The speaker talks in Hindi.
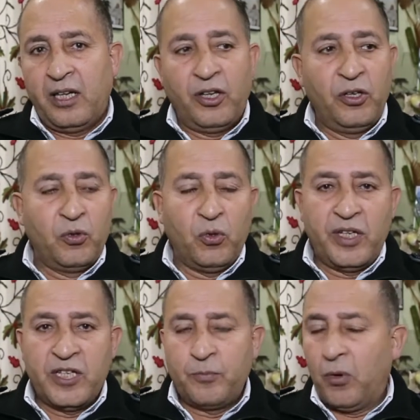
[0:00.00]
इनको
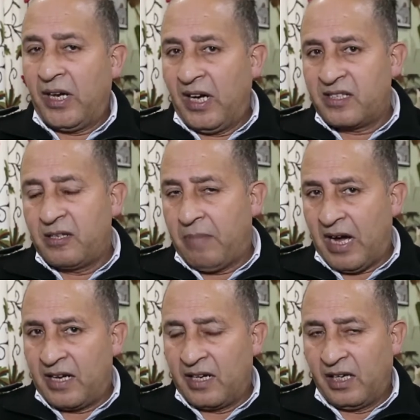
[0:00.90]
इस बहरान से
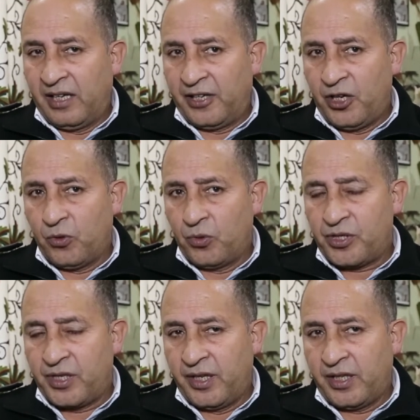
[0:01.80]
बाहर निकालने की
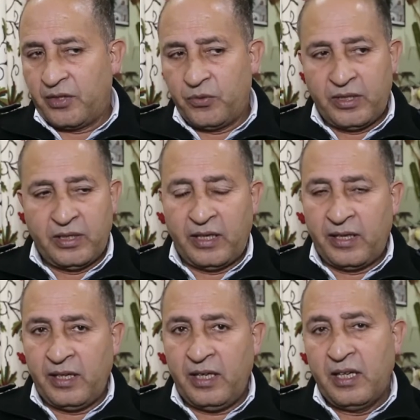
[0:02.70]
कोशिश नहीं करो
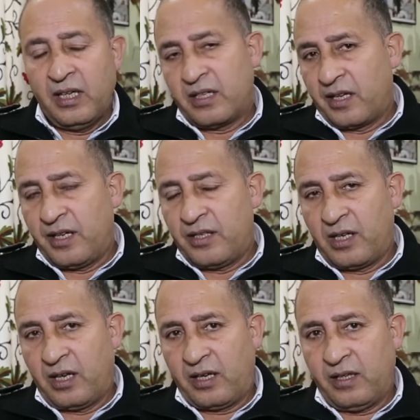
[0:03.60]
करेंगे नहीं
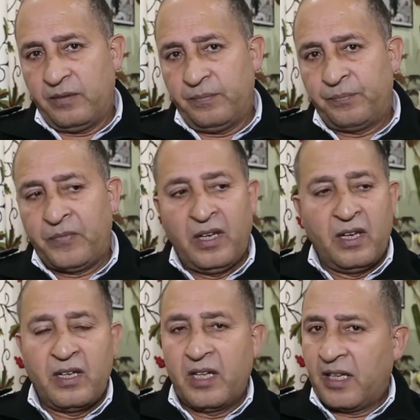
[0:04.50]
चलेगा
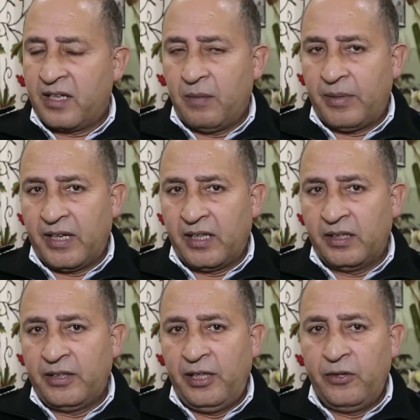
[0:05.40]
ये करना पड़ेगा
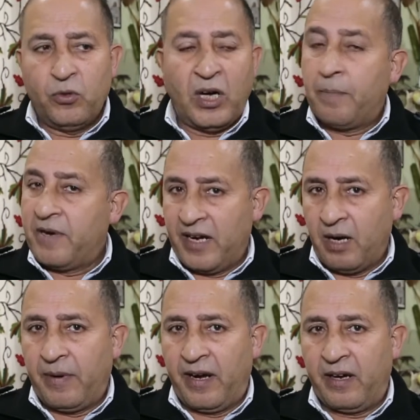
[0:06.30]
दिल्ली को अपनाना
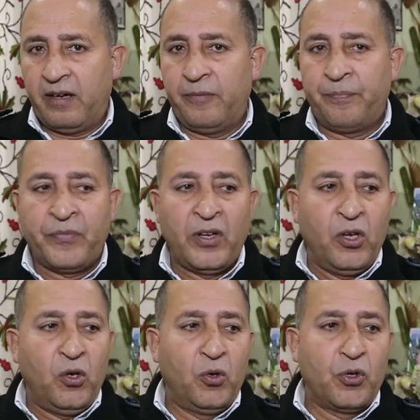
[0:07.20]
पड़ेगा
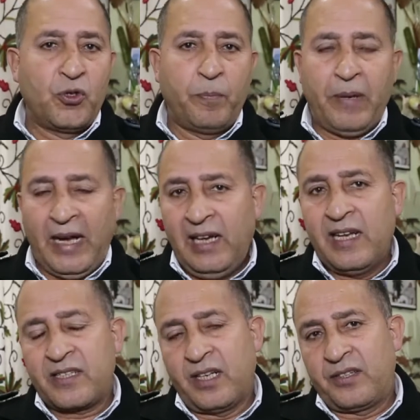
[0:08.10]
और जो पहल
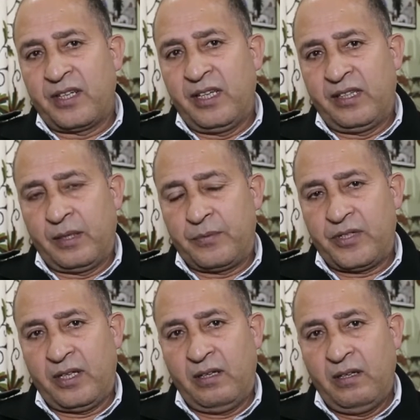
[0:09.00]
है सेंटर की तरफ
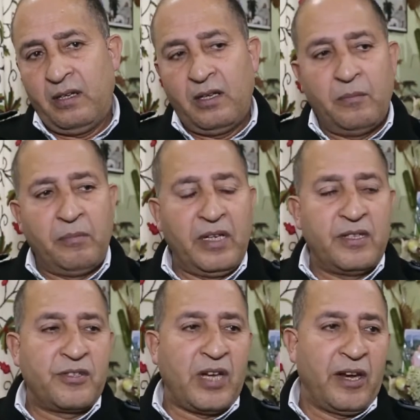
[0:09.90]
से
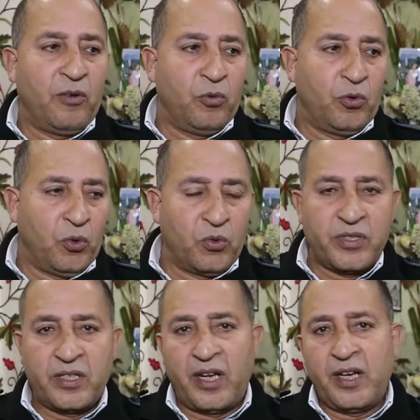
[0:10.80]
मीन्स चाहे वो
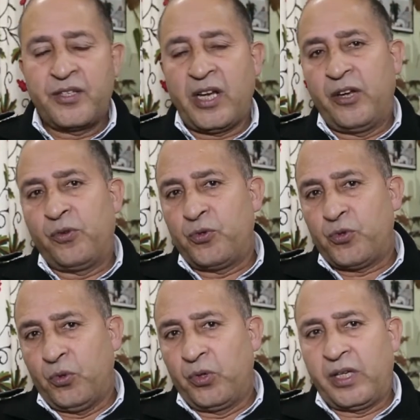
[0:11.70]
लोन्स दे चाहे कुछ
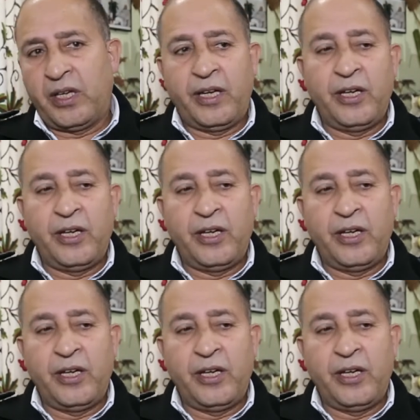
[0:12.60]
और करे